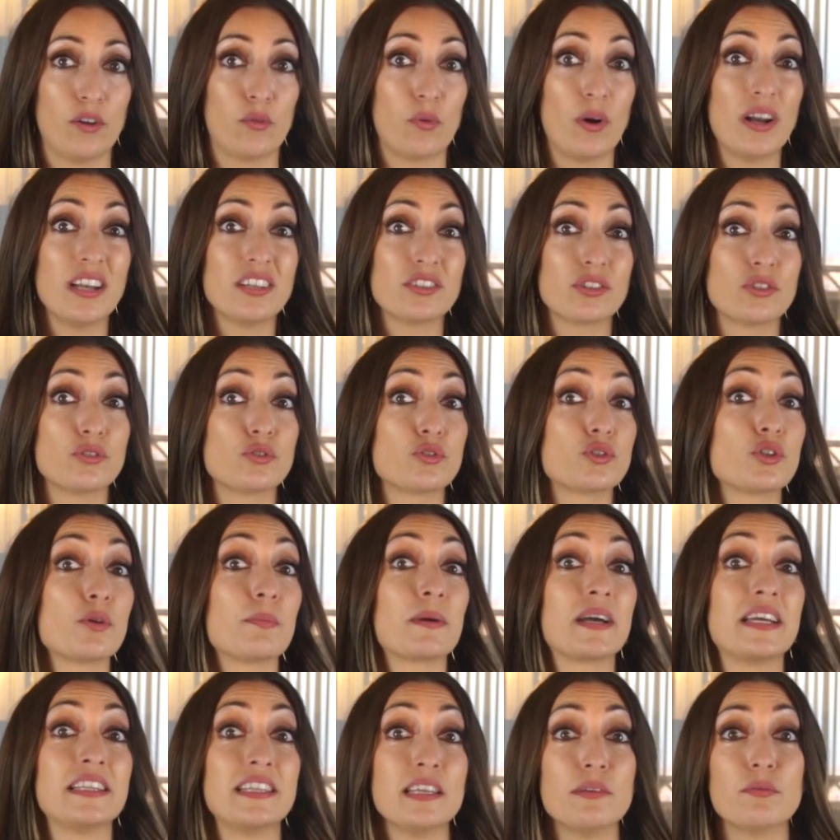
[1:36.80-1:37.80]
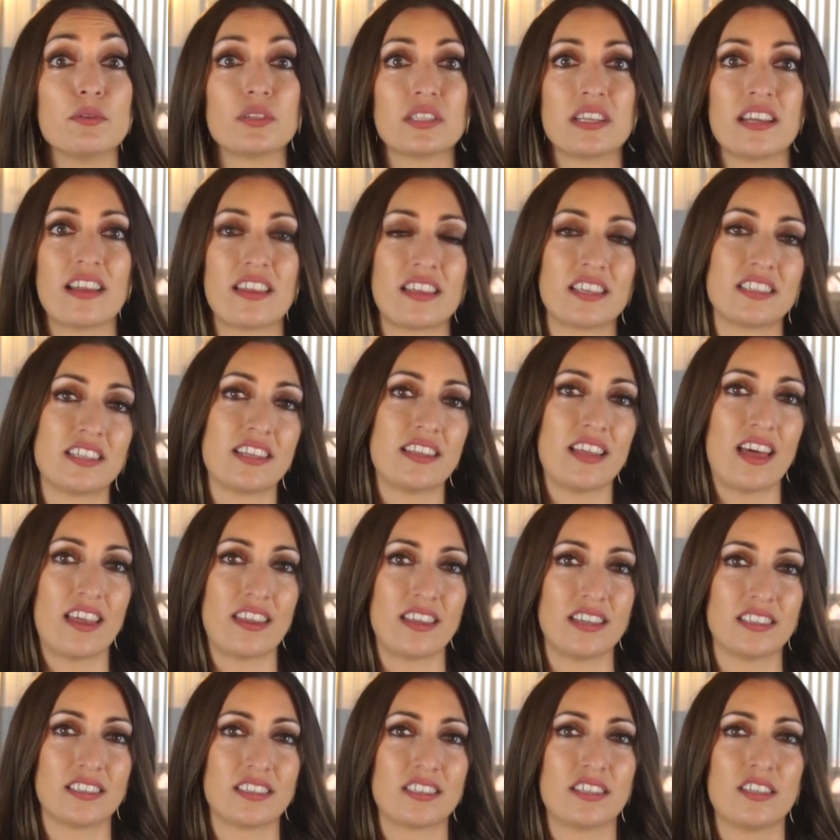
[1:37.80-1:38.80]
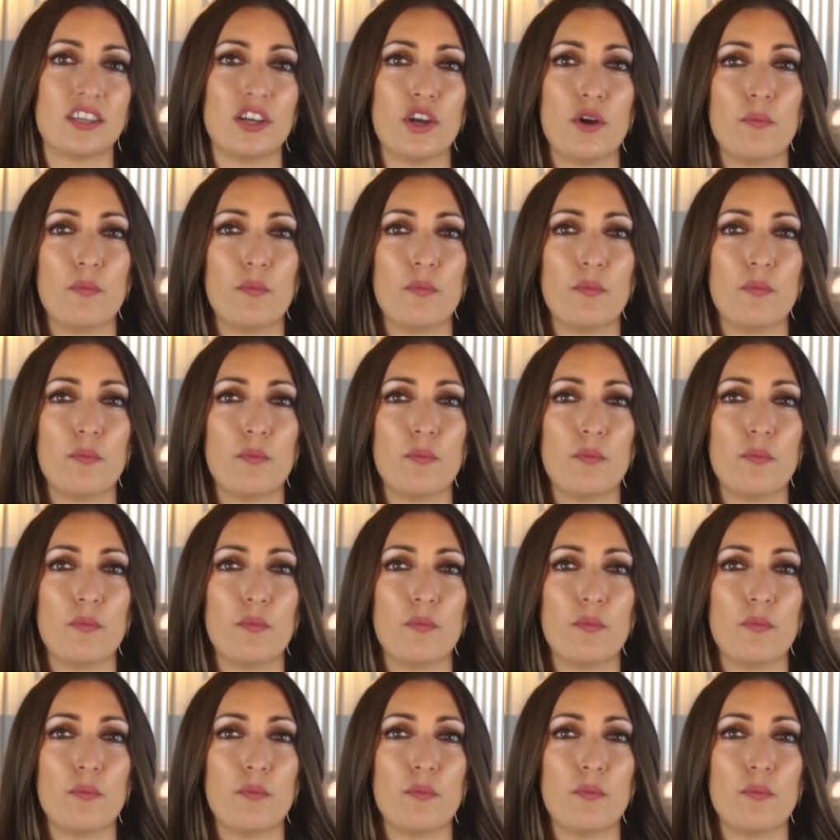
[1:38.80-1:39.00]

¿Cuáles son sus objetivos y necesidades?